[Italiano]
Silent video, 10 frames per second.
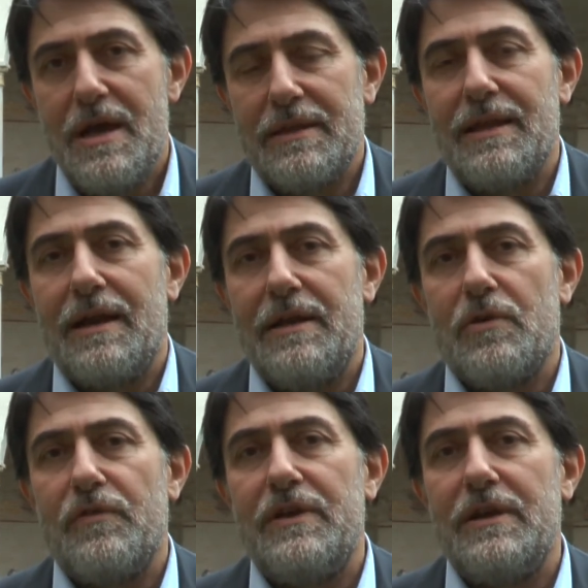dalle
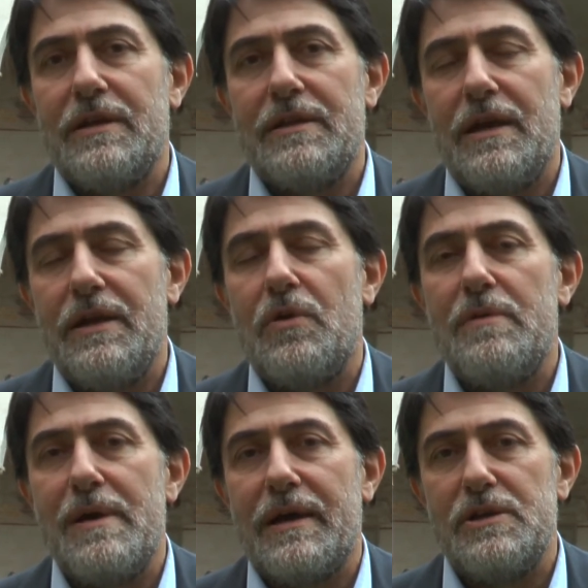rovine del
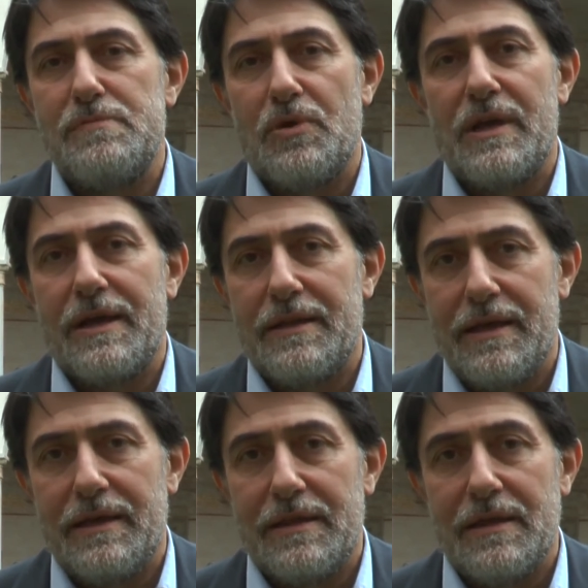neoliberismo
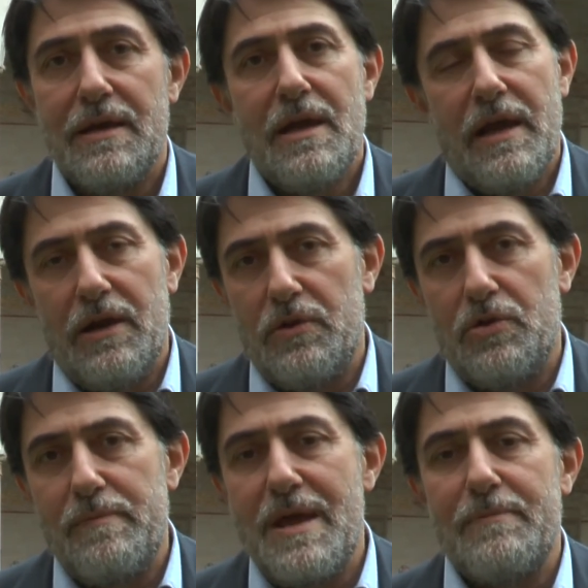decadente e noi
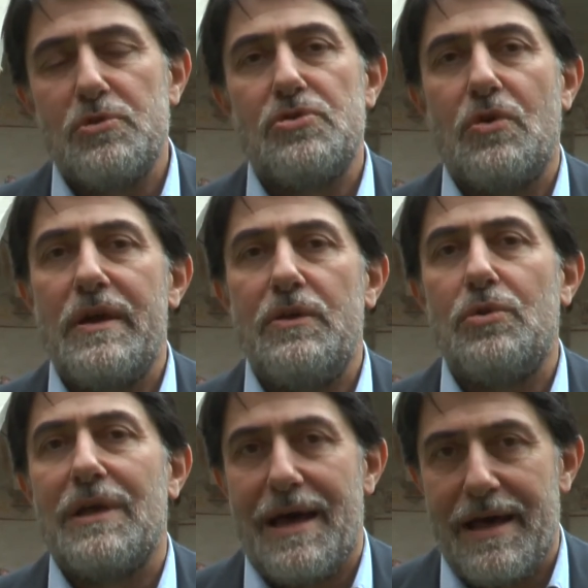dobbiamo solo
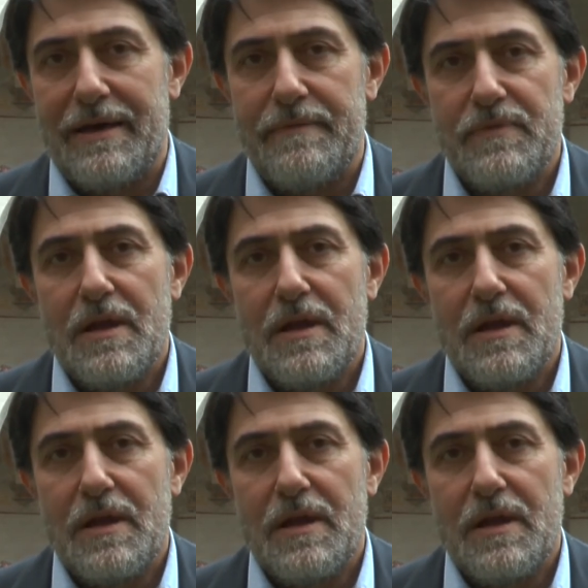aiutare